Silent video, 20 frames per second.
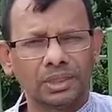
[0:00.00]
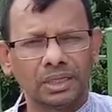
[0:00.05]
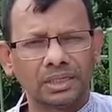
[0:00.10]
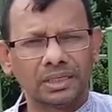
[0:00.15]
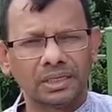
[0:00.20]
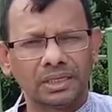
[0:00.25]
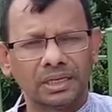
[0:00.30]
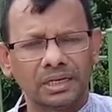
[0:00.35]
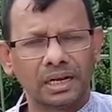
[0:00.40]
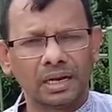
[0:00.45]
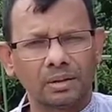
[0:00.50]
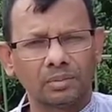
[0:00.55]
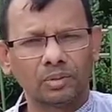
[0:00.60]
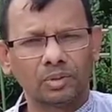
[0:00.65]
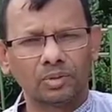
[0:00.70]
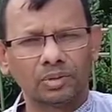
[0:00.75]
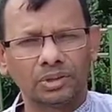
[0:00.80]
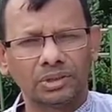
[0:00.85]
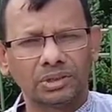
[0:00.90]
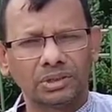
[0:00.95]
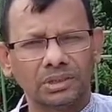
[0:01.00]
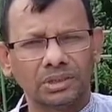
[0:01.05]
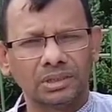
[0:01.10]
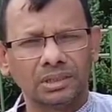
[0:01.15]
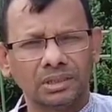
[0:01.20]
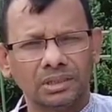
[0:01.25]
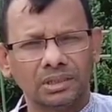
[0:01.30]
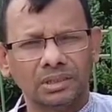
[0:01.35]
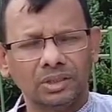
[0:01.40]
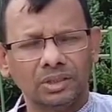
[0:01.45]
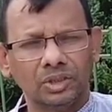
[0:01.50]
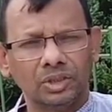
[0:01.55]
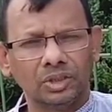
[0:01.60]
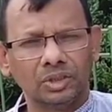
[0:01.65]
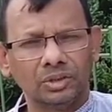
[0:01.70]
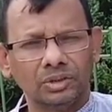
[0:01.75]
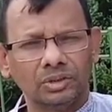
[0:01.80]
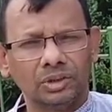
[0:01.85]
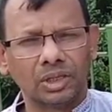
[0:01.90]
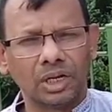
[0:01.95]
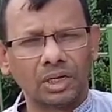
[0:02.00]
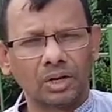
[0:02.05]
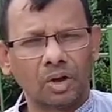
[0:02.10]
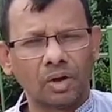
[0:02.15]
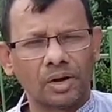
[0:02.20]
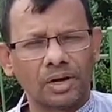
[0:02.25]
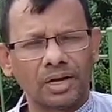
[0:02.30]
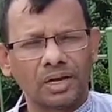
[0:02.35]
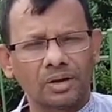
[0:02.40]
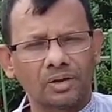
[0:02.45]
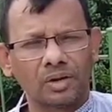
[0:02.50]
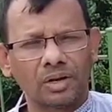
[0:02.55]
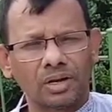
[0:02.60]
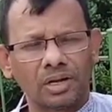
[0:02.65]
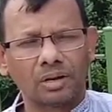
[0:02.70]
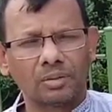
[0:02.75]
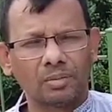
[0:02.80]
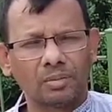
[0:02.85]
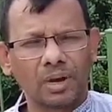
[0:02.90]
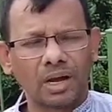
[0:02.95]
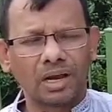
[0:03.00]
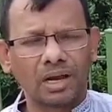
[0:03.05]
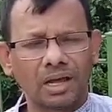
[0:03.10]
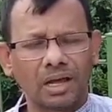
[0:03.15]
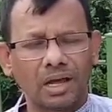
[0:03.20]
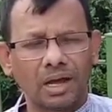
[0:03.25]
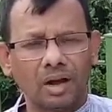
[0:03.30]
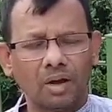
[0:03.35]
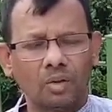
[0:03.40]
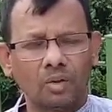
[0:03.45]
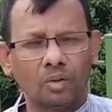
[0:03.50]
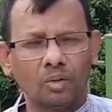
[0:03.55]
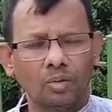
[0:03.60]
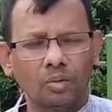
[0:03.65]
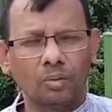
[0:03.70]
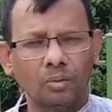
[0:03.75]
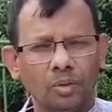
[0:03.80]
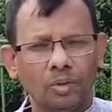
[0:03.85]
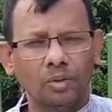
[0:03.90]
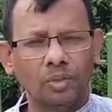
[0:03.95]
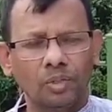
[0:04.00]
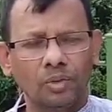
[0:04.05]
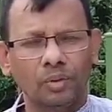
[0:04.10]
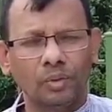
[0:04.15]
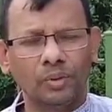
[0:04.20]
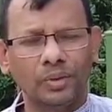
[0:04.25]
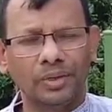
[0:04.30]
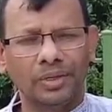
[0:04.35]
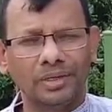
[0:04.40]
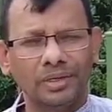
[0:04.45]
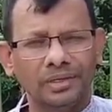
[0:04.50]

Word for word: আমার কবিতাটির নাম বন্ধু ছাড়া হয় না গলার মালা